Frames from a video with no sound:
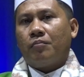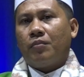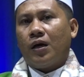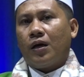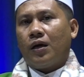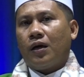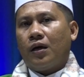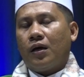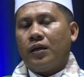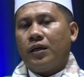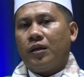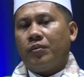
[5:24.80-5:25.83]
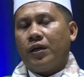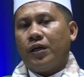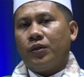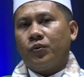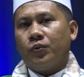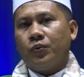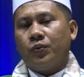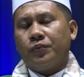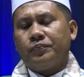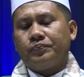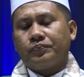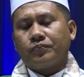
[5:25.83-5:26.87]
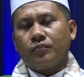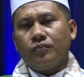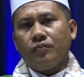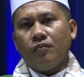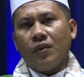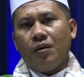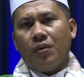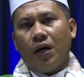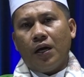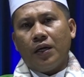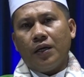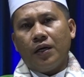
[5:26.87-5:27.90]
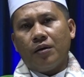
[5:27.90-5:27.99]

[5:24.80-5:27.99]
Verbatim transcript: Maka daripada itu bahaya